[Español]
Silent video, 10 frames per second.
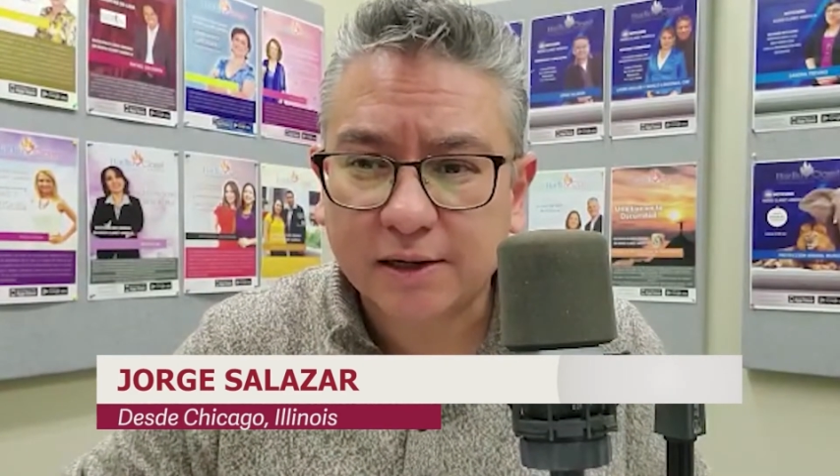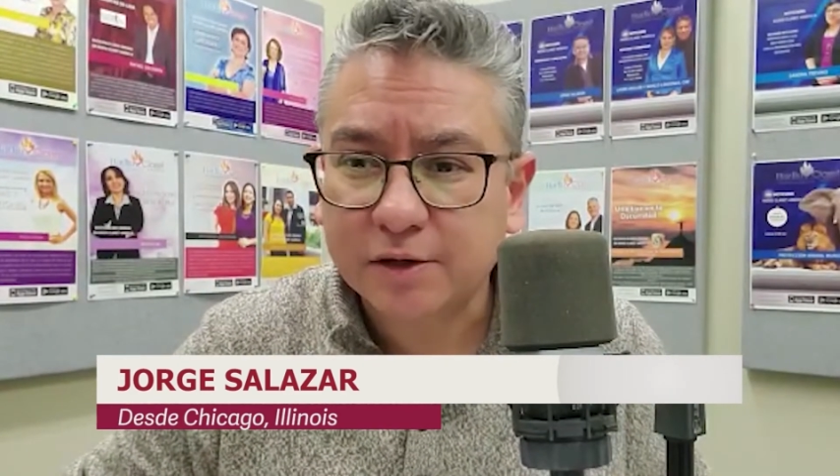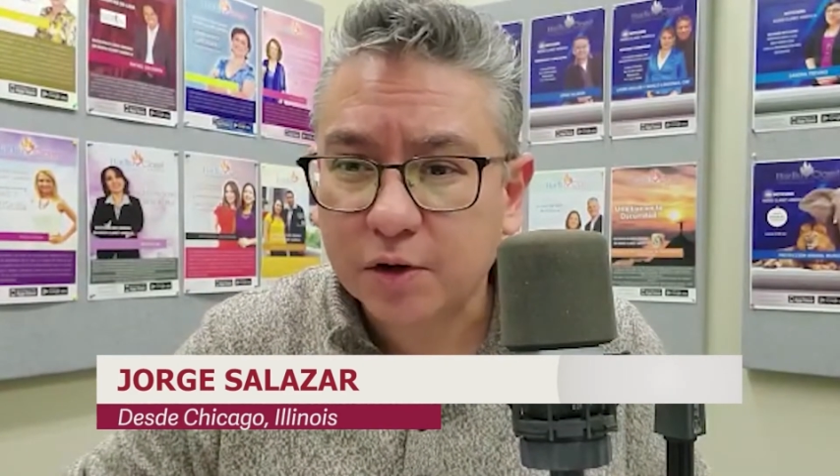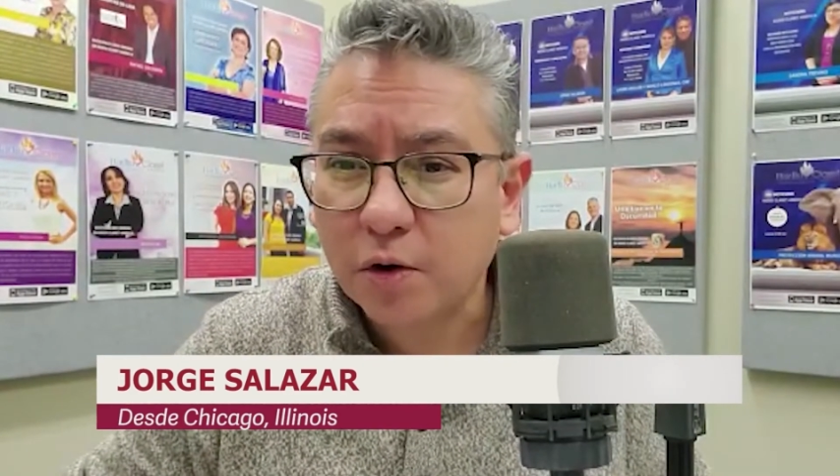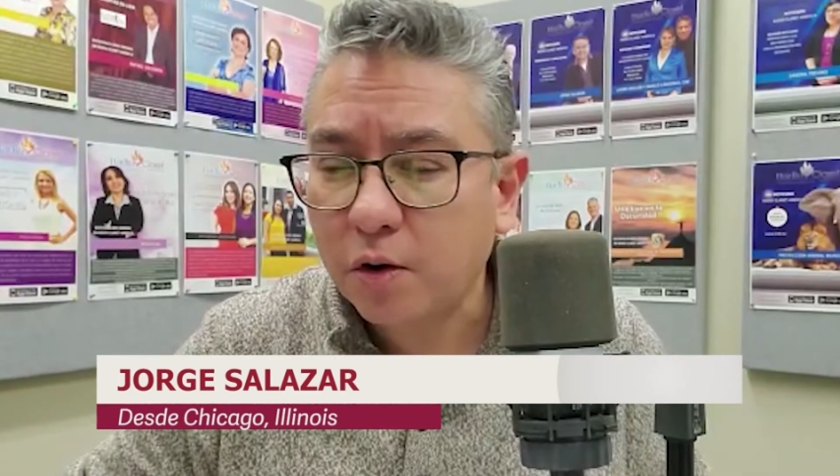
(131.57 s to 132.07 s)

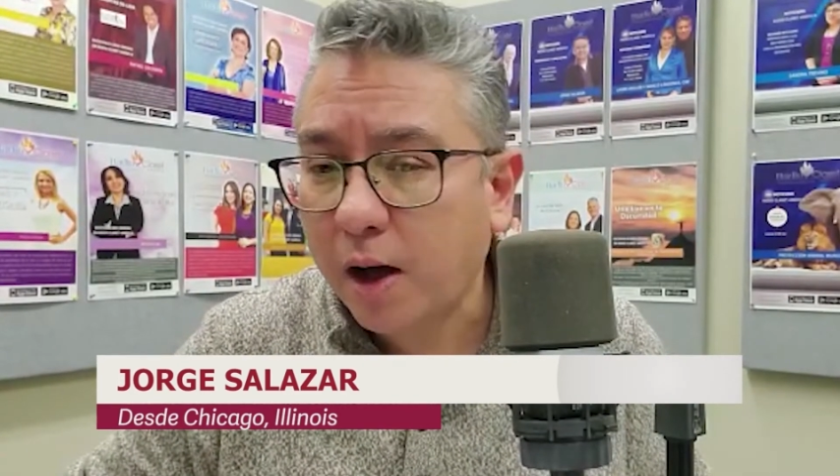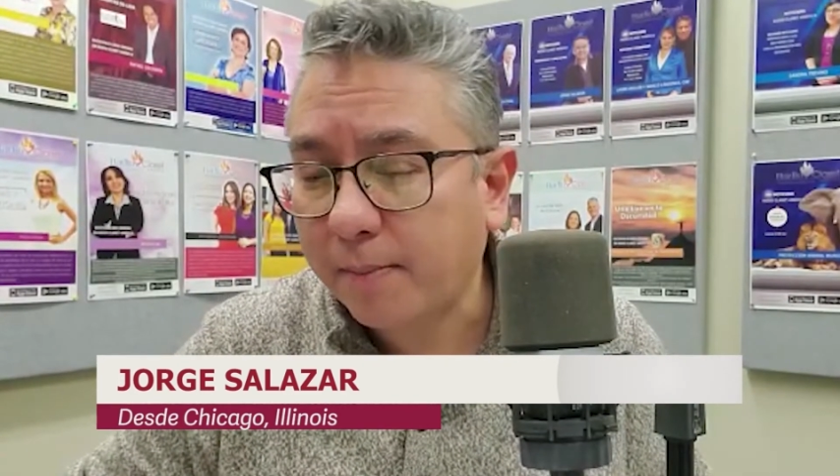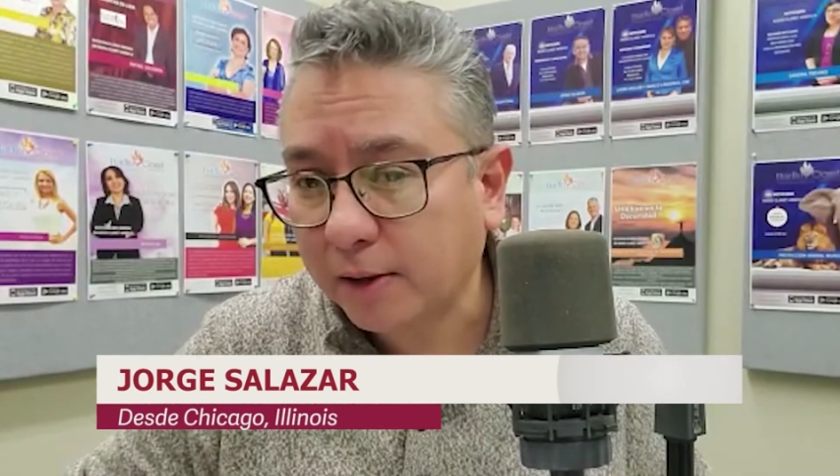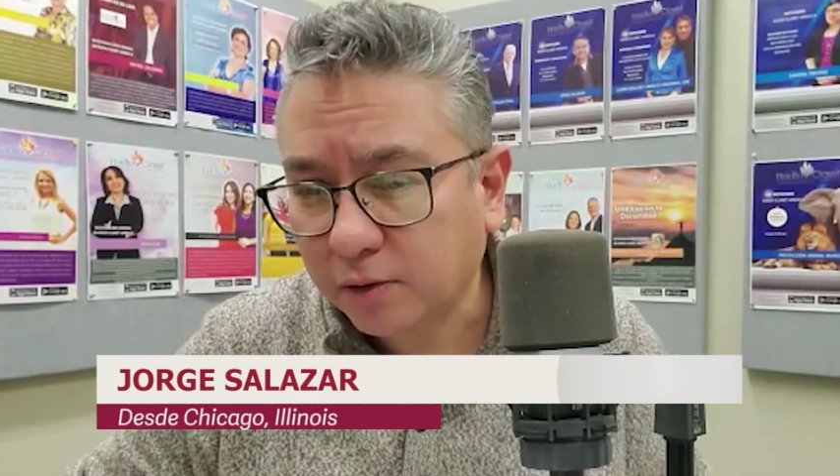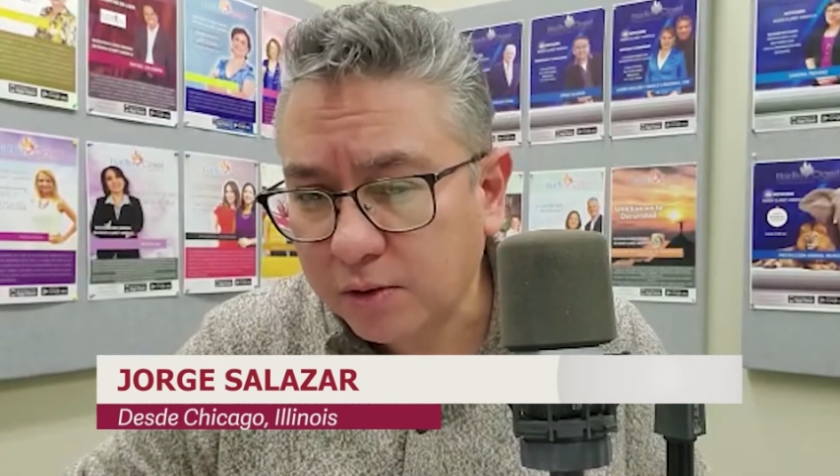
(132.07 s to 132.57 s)
no
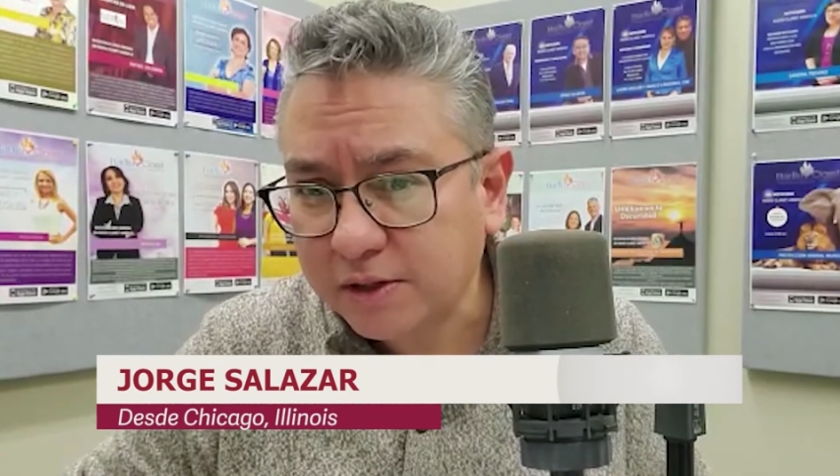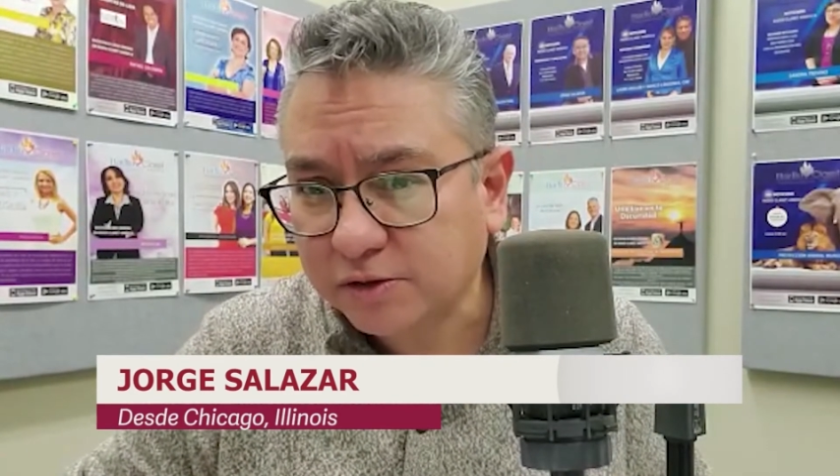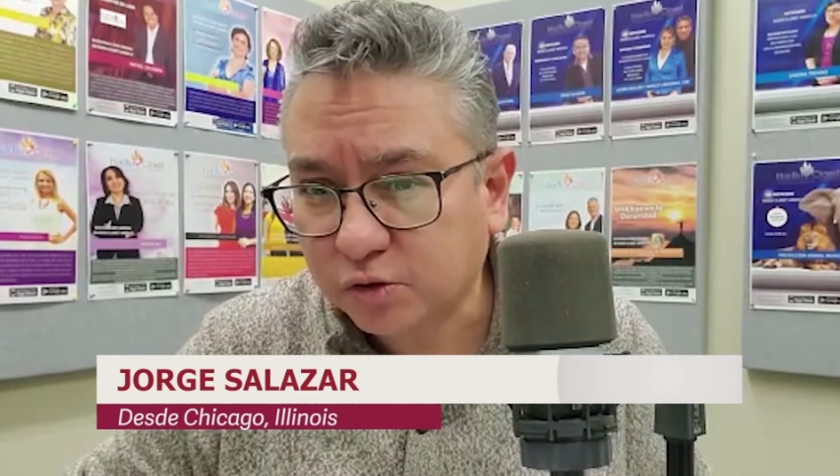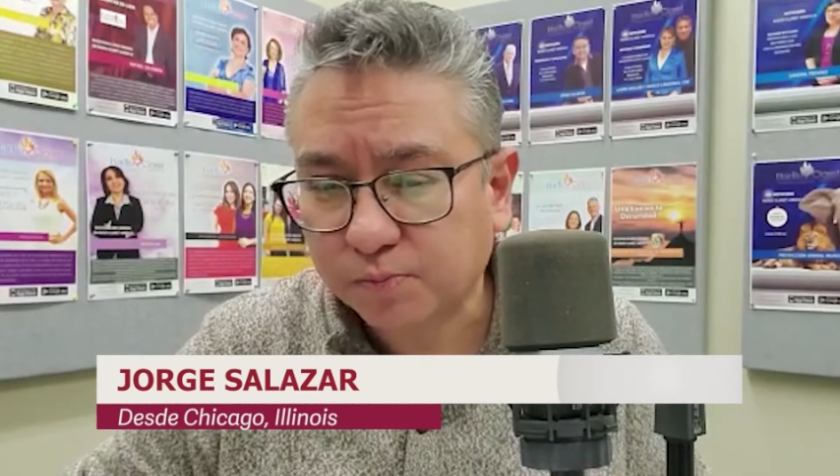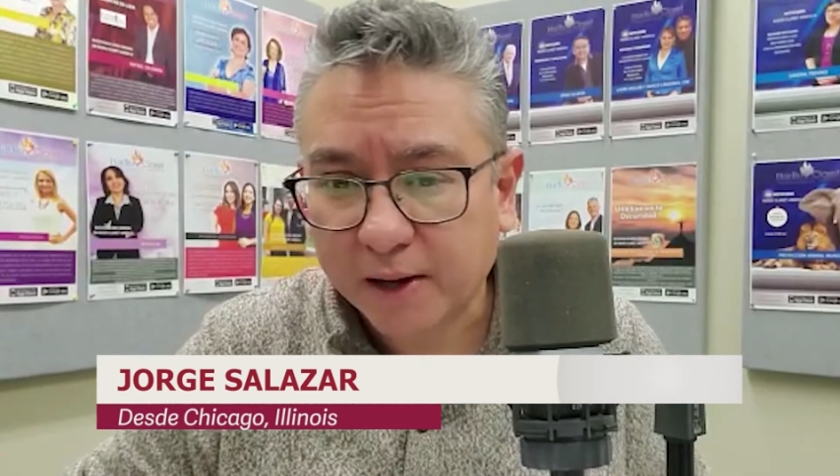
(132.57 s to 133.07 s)
abandonen
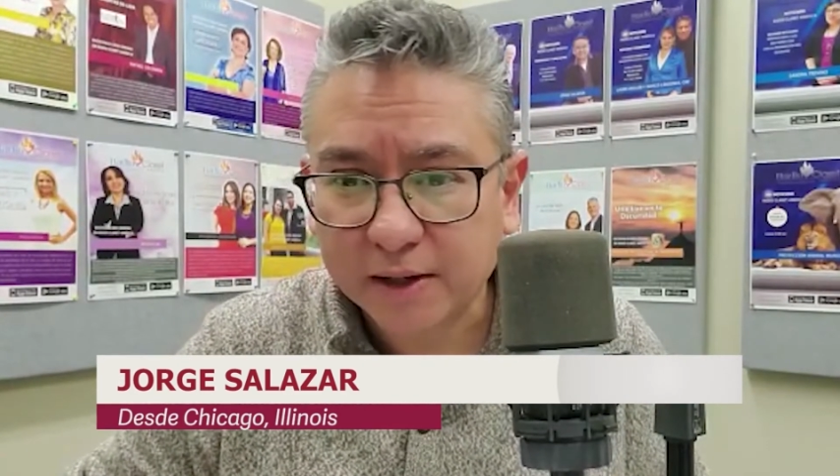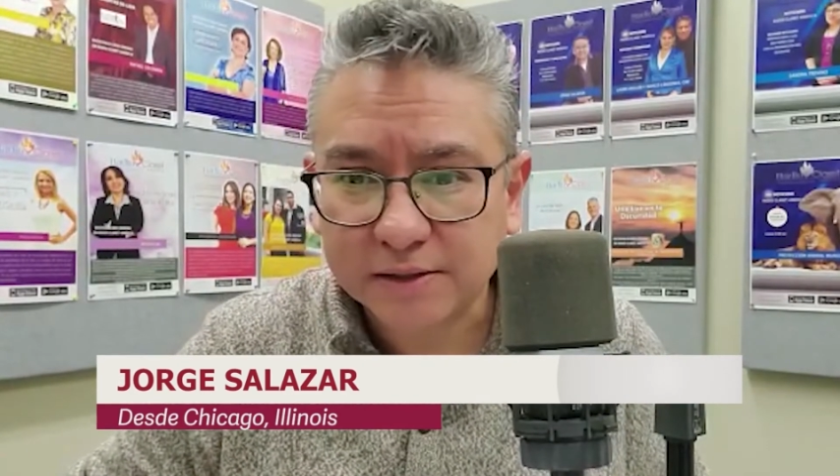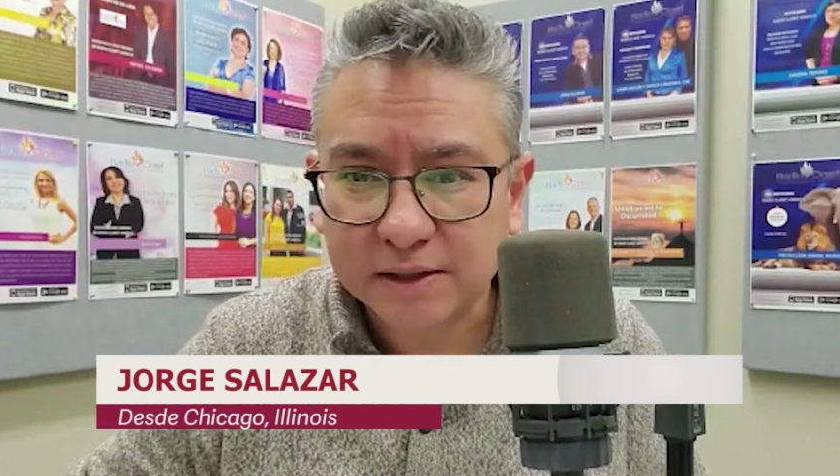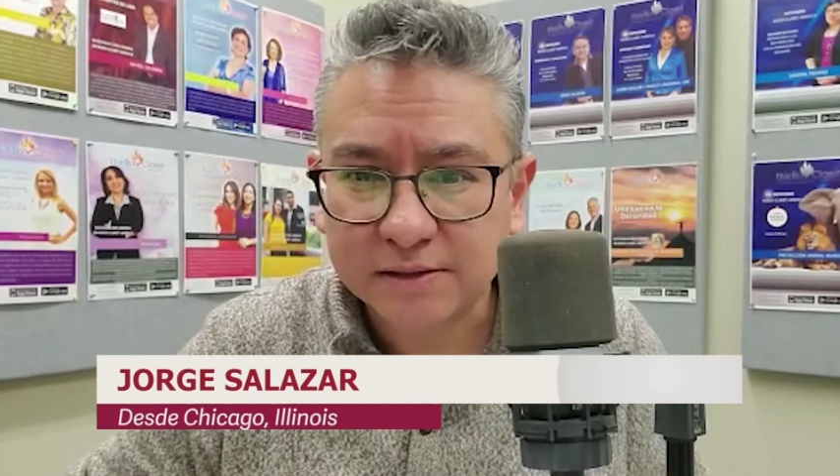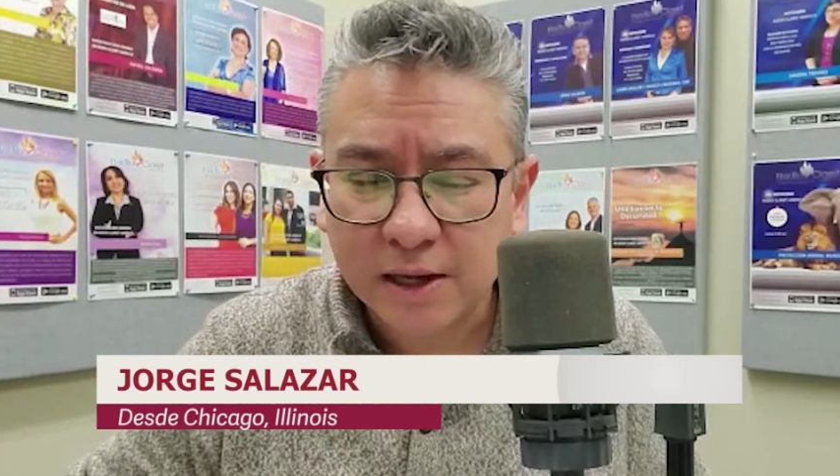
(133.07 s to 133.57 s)
sus
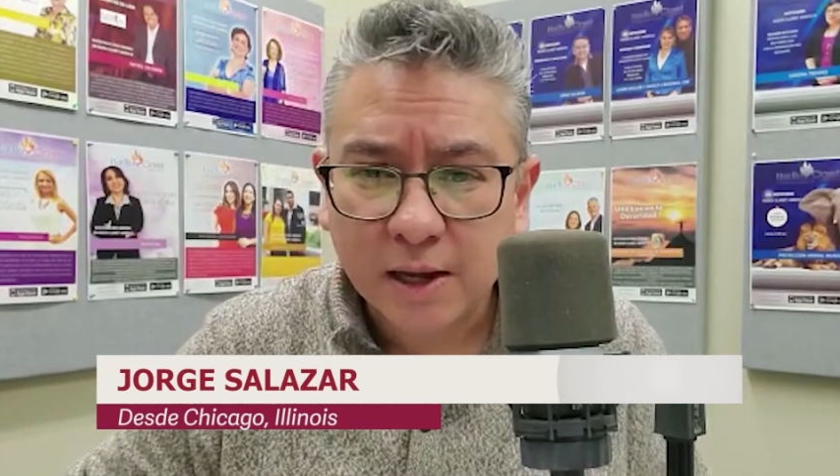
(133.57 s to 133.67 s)
países,